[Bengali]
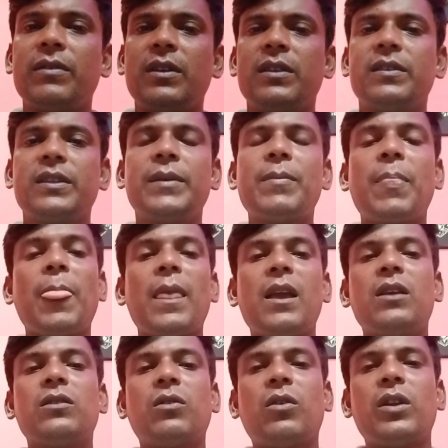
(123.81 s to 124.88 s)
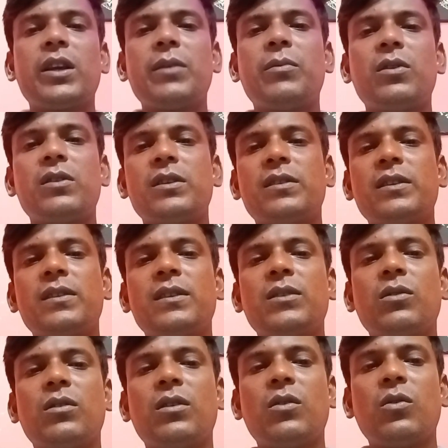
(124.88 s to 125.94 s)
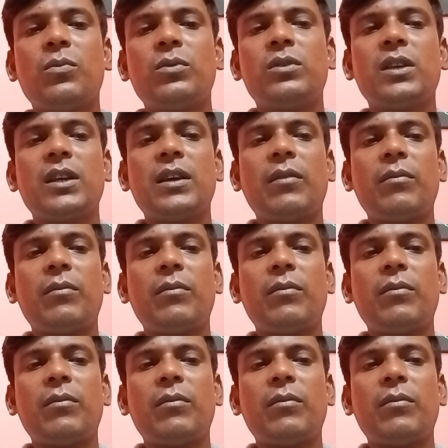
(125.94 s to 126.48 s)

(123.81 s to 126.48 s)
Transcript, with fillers: ফেলেছি তো অনেকে বলতেছে যে ওপোতে